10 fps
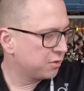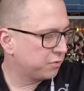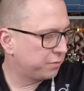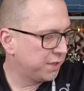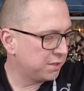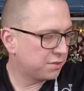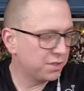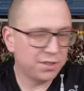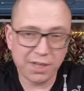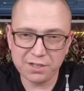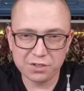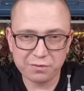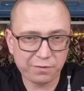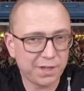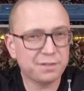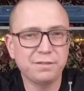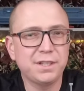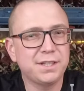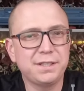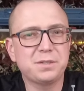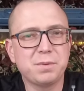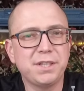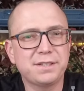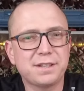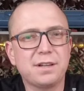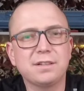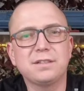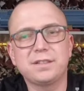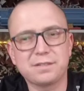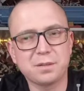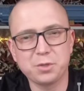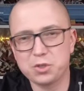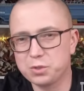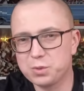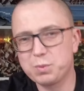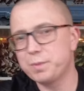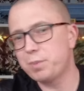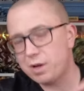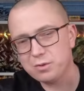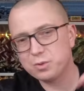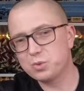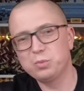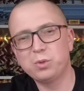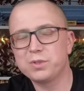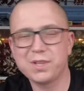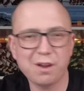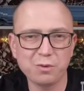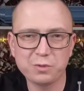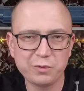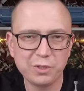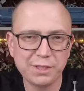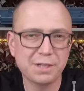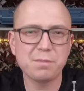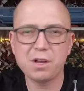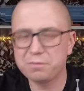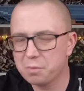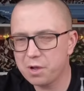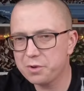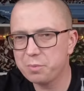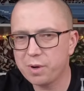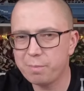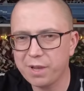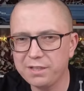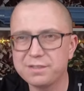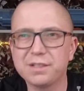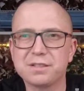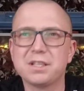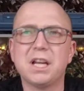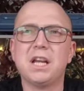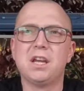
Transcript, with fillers: Viel zu den technischen Fakten werde ich diesmal nicht sagen. Das habe ich schon beim Panos U-Boot sehr ausführlich gemacht. Wir machen ein paar Basics.